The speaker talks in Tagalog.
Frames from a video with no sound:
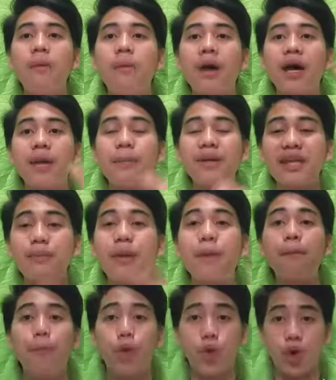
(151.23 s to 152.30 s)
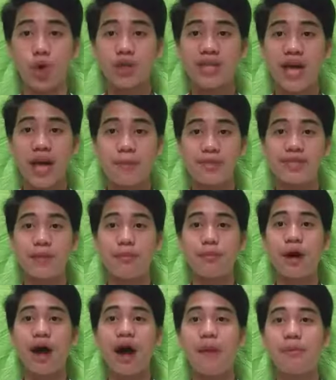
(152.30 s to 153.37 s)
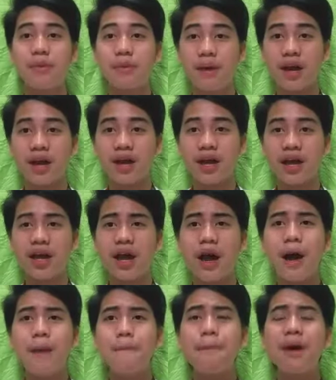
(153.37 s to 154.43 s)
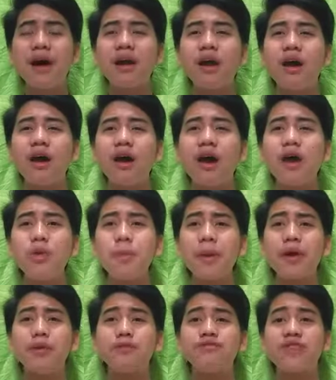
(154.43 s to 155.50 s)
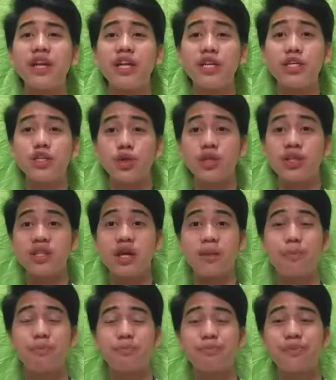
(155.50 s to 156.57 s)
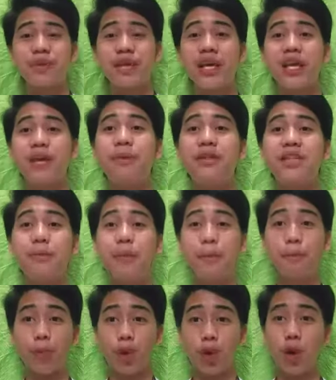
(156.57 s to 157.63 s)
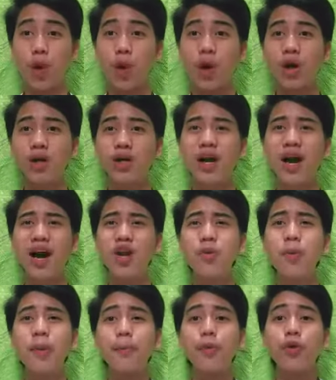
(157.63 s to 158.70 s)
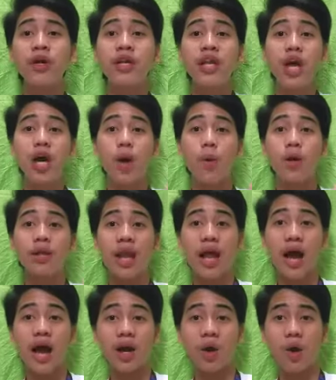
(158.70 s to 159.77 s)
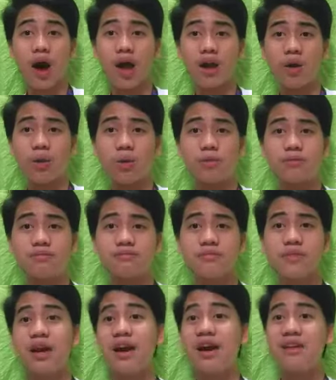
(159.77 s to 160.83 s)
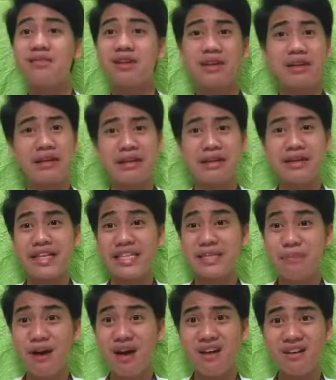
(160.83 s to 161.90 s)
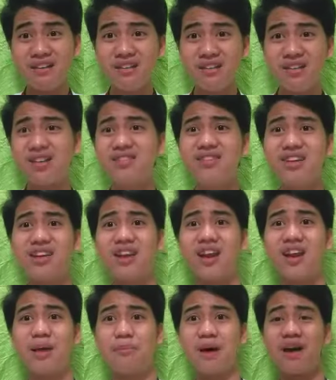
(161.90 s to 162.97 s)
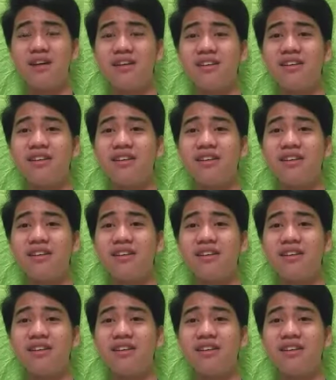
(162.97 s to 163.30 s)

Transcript: mga iba't ibang purok sa amin sa aming barangay para ano ba yung tradisyon sa iba't ibang purok? Ano ba pong ginagawa nila araw-araw? Naglilinis ba? Naglalaba?